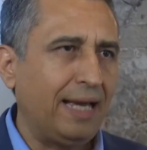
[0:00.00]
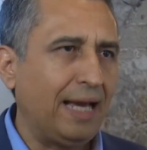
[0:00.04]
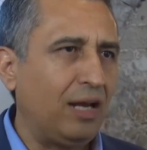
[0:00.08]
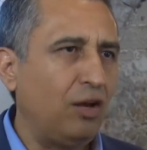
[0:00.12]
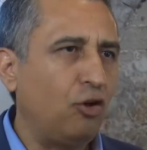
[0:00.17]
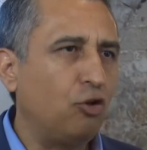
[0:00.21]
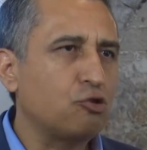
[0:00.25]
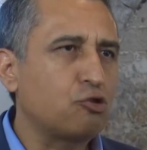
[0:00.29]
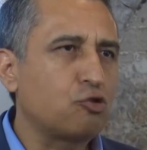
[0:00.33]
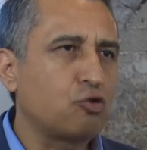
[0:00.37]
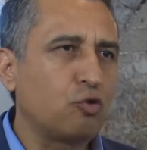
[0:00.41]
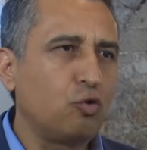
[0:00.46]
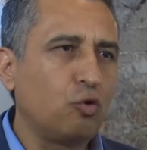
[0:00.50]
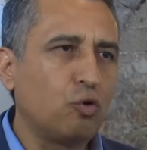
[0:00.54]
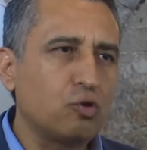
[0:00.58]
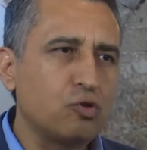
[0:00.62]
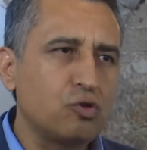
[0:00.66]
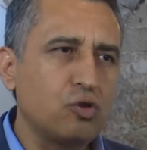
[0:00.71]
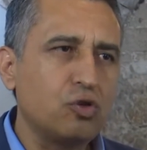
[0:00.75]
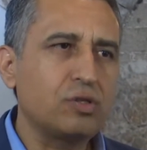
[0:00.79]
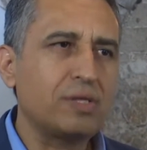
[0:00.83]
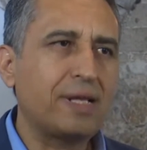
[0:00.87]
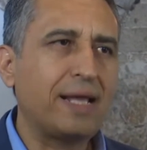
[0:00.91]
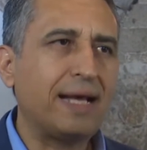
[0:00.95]
Los
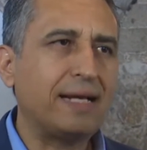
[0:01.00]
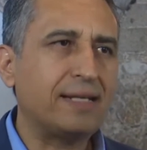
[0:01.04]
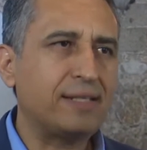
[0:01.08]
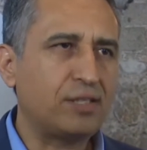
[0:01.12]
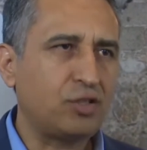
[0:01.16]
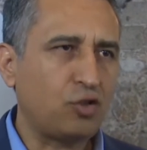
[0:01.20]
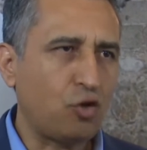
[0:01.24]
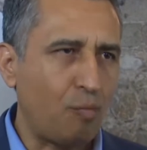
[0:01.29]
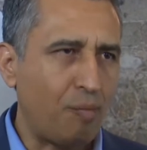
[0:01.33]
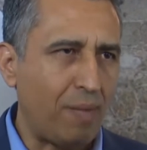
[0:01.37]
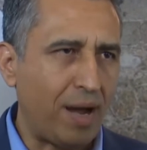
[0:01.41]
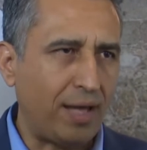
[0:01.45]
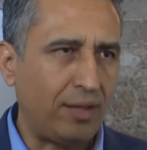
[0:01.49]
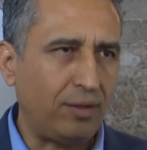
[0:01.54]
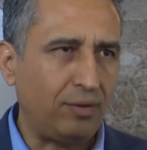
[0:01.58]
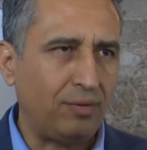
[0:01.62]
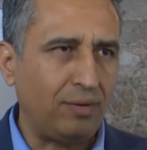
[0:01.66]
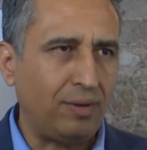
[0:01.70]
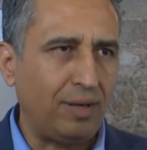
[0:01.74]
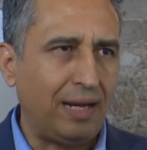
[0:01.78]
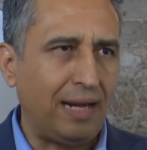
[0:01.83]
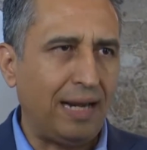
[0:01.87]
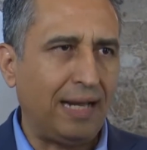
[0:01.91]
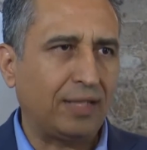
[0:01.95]
cursos que has tomado,
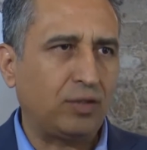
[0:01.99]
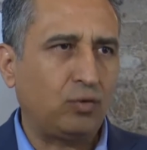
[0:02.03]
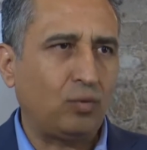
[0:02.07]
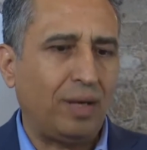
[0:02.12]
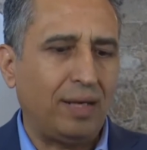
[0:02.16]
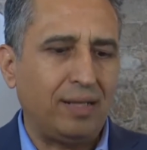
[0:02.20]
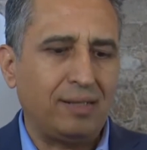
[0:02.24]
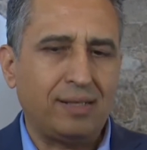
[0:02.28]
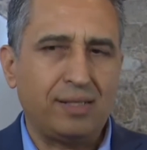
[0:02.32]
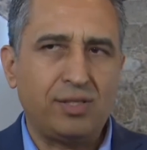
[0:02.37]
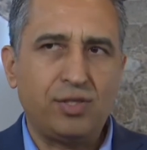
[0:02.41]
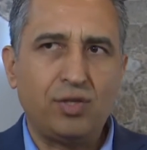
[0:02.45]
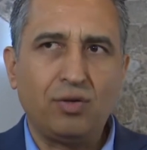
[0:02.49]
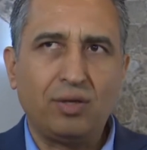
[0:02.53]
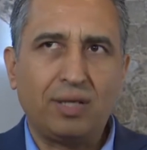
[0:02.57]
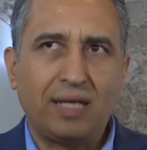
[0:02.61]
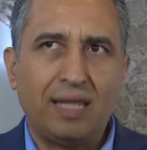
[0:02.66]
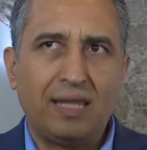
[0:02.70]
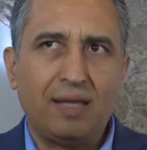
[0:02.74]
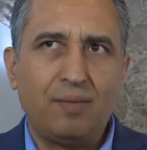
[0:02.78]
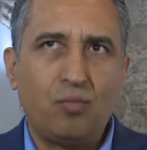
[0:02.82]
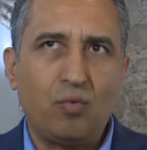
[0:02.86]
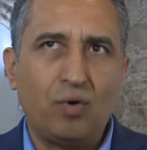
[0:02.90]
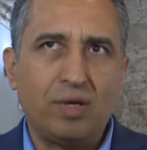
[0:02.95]
la actualización
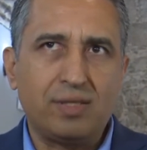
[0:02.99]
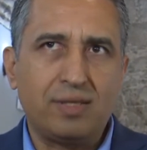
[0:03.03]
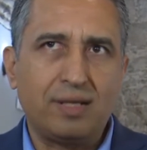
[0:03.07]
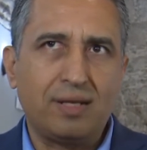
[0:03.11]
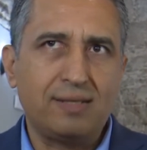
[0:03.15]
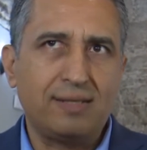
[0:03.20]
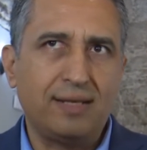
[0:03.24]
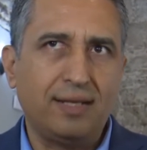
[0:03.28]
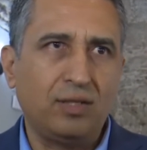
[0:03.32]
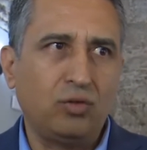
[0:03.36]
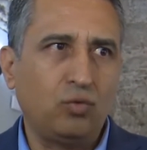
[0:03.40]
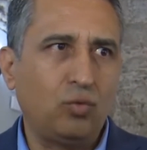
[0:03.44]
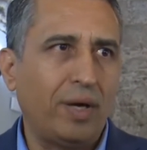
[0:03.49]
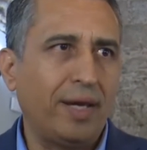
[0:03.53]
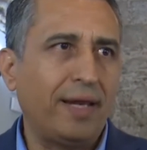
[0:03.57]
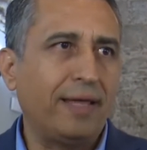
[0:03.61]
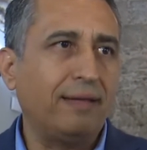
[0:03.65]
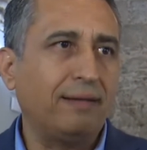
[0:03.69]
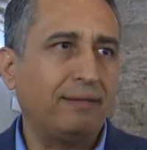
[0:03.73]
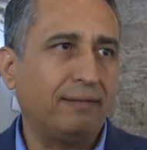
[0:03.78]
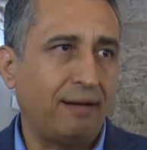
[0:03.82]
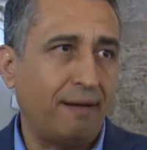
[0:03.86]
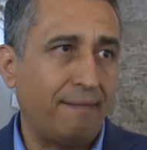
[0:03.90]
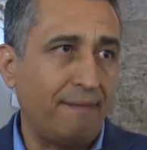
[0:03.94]
que demuestras en tu área
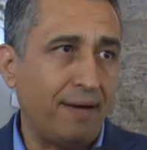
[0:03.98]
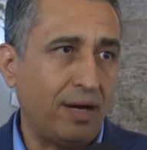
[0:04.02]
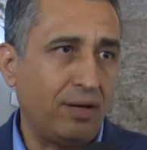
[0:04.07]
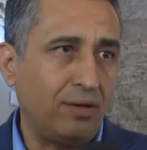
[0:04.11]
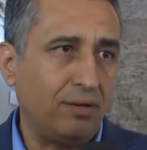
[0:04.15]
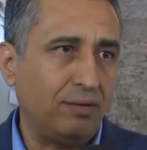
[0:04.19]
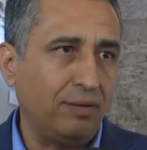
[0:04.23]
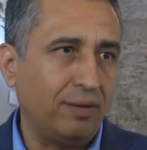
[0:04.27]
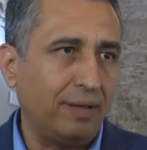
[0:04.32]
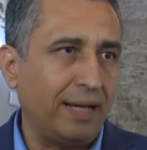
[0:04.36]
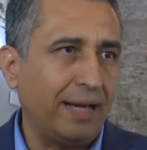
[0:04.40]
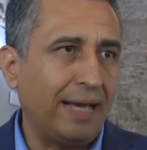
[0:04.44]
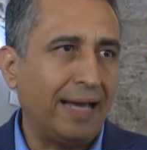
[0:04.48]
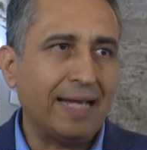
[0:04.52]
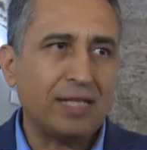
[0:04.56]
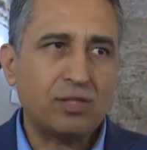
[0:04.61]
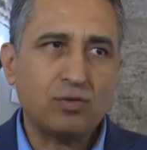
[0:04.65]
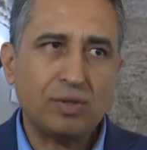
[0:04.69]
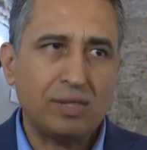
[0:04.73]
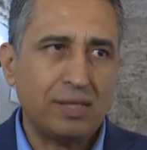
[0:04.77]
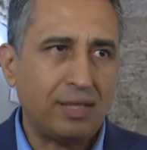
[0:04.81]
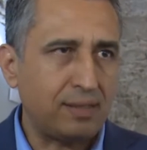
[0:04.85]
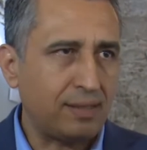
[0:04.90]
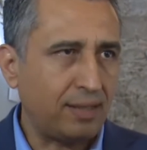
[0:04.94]
de trabajo.
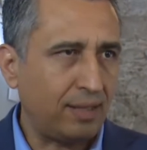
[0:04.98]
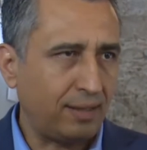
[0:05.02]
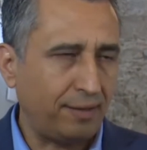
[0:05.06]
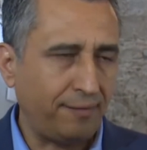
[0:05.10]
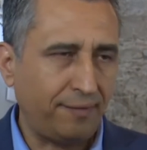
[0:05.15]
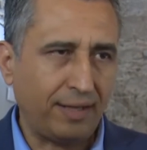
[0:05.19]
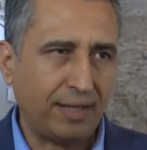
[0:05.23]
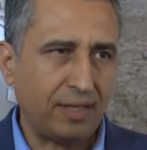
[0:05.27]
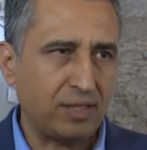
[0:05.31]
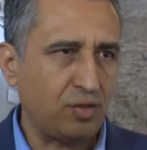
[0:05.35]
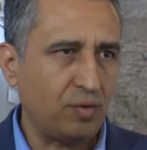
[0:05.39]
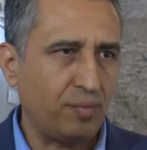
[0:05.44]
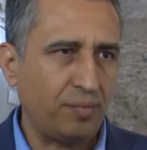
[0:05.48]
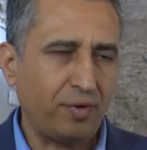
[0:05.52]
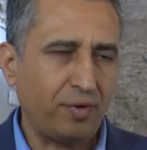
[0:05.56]
Eso es la certificación